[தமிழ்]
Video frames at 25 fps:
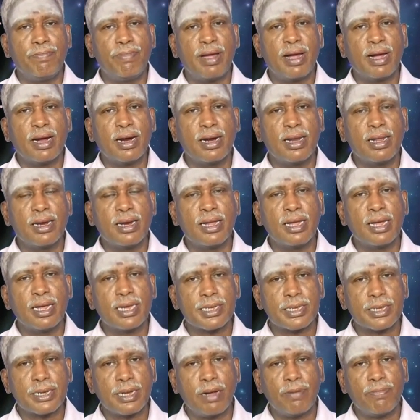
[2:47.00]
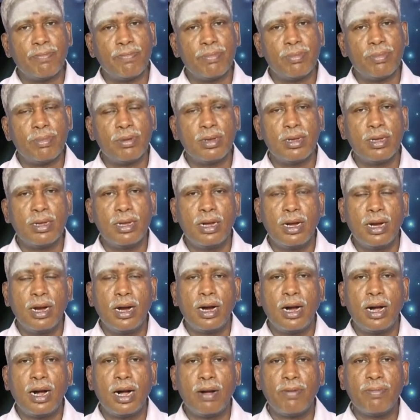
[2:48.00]
பேங்கில் நீங்கள் ஸ்டாப்
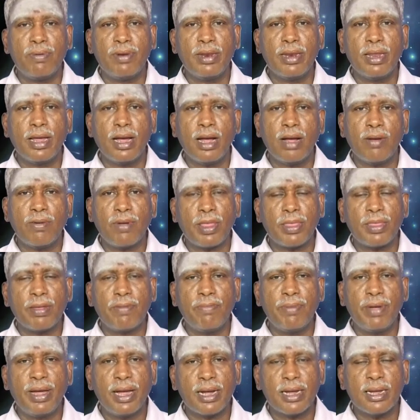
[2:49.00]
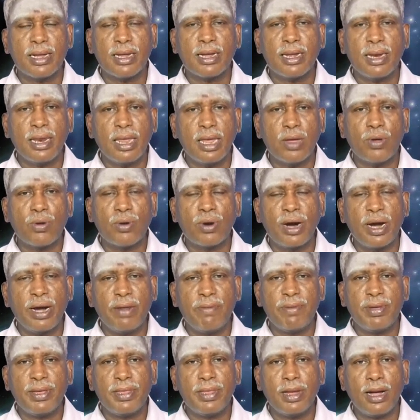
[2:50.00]
அப்படின்னா அந்த பேங்குக்கு நீங்கள் ஒரு
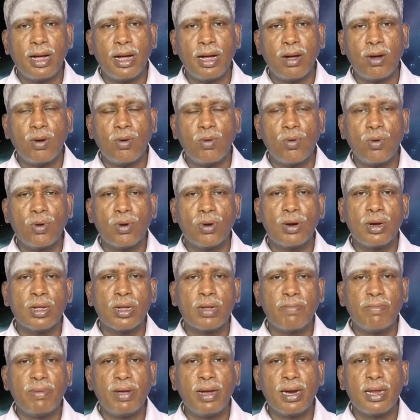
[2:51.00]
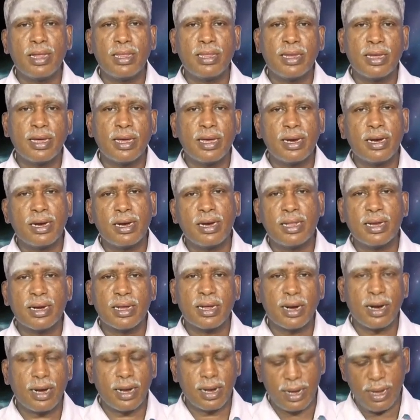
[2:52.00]
அடிமை தான் உங்களுக்கு மேலதிகாரின்னு
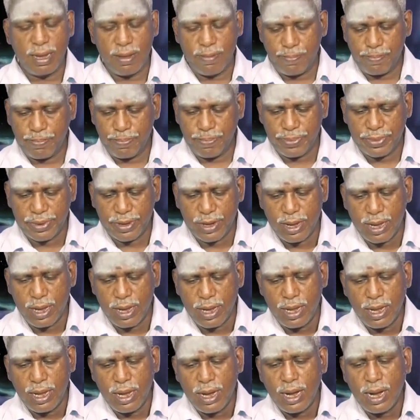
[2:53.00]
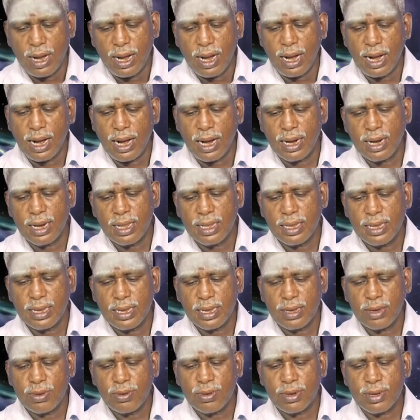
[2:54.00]
இருக்கிறாங்க அல்லது
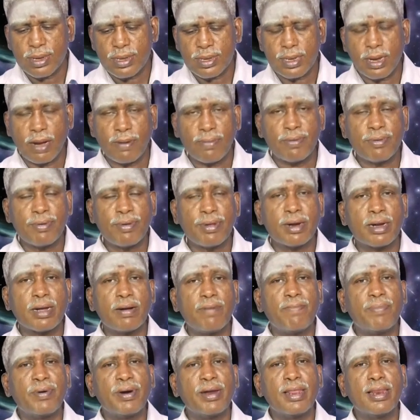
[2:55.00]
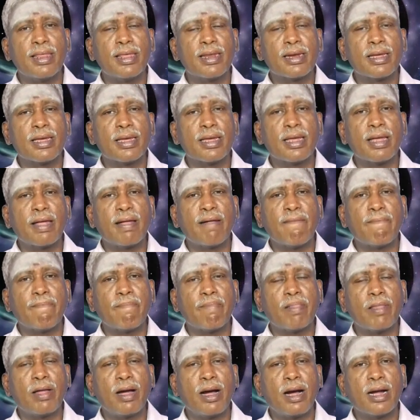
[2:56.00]
ஒரு சாஃப்ட்வேர் கம்பெனியில் இருக்கீங்க
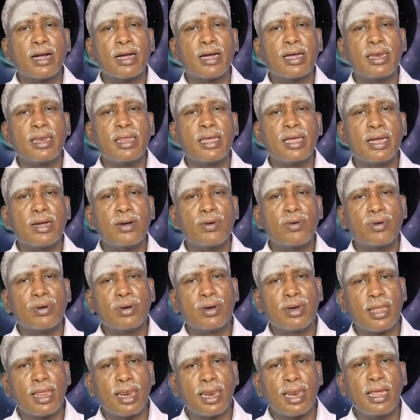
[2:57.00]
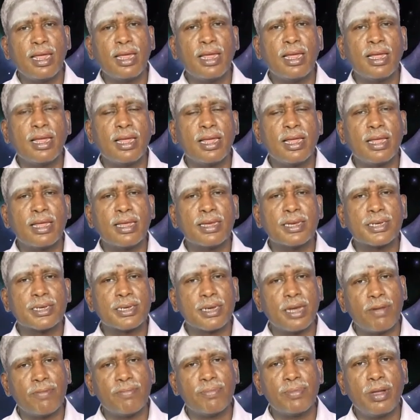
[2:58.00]
அங்கே நீங்கள் ஒரு நல்ல
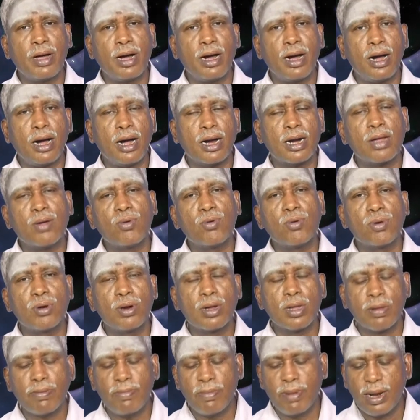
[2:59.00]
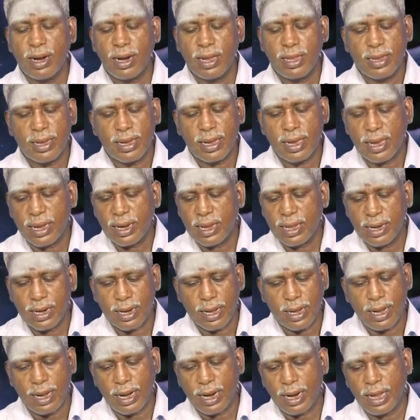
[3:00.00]
ஸ்டாஃப் தான் ஆனால் உங்களுக்கு மேலதிகாரி
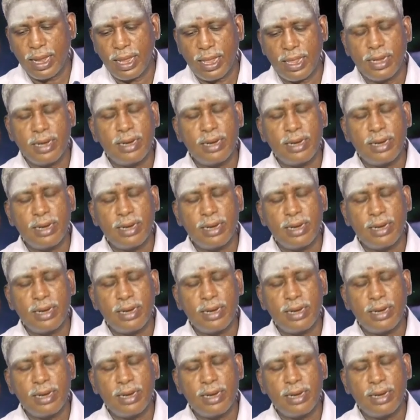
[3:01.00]
இருக்காங்க